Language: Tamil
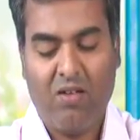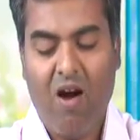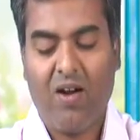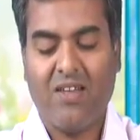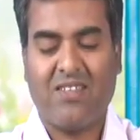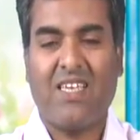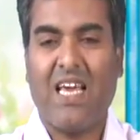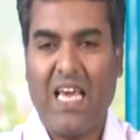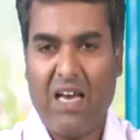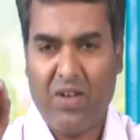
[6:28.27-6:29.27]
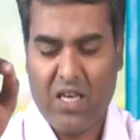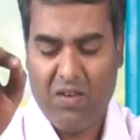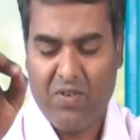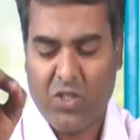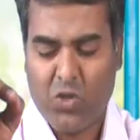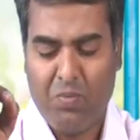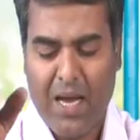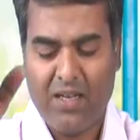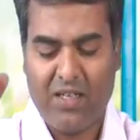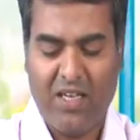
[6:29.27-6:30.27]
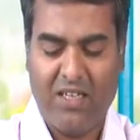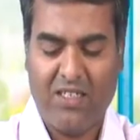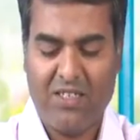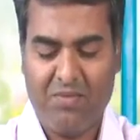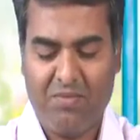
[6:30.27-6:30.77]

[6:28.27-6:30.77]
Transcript: காட் God எவர் கிவன் டு மேன் கைண்ட்